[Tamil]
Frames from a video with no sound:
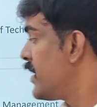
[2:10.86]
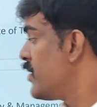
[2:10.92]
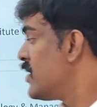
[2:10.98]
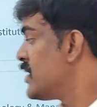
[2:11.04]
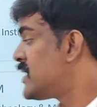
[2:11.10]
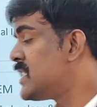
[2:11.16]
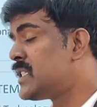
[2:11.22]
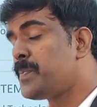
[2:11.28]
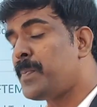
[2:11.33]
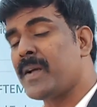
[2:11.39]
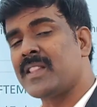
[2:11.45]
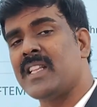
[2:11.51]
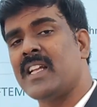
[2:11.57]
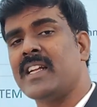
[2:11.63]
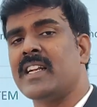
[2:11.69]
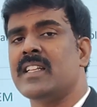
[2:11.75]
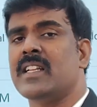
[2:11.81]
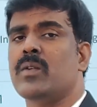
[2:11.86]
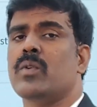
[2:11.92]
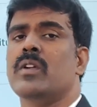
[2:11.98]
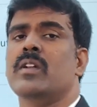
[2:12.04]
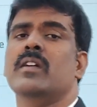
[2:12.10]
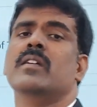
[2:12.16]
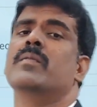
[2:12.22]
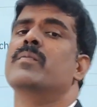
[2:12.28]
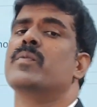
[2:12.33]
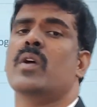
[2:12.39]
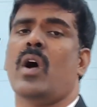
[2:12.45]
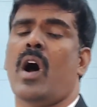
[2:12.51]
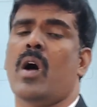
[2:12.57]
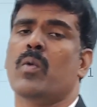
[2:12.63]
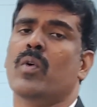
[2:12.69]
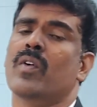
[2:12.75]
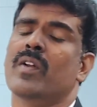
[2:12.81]
யூனிவர்சிட்டிஸ் பார்த்தீங்கன்னா கிட்டத்தட்ட ஒரு
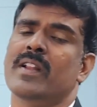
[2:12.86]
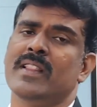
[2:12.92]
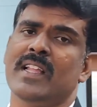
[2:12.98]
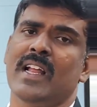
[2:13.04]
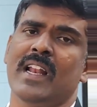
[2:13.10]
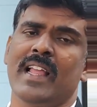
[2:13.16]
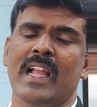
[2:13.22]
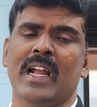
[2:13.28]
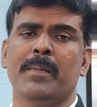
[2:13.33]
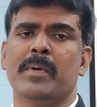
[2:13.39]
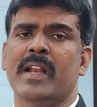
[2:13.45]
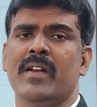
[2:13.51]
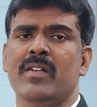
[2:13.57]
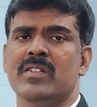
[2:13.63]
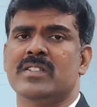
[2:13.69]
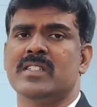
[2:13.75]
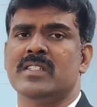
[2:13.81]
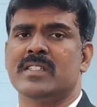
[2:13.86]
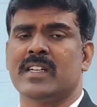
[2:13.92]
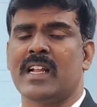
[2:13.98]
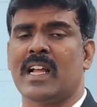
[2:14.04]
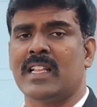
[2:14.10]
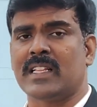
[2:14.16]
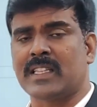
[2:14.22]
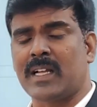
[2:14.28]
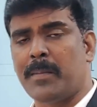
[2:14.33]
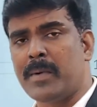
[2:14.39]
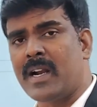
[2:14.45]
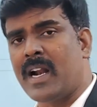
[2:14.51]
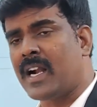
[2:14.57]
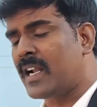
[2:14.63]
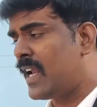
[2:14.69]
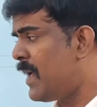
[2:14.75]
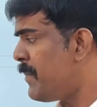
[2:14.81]
ஆல் ஓவர் இந்தியாவில் ஏகப்பட்ட யூனிவர்சிட்டிஸ் இருக்குது அதை
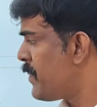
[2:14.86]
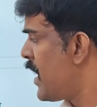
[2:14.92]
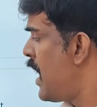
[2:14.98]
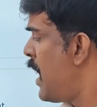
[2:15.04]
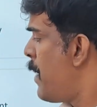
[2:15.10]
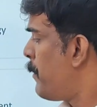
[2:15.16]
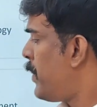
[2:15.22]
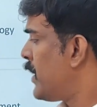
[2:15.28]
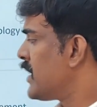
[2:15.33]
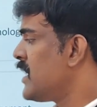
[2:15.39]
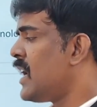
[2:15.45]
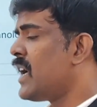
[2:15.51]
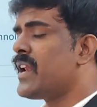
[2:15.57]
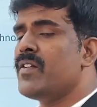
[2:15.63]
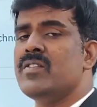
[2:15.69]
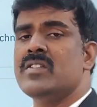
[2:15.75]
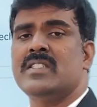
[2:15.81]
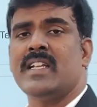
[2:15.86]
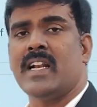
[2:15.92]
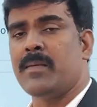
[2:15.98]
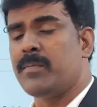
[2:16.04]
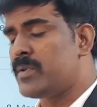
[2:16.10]
தமிழ்நாட்டில் பதினாறு யூனிவர்சிட்டி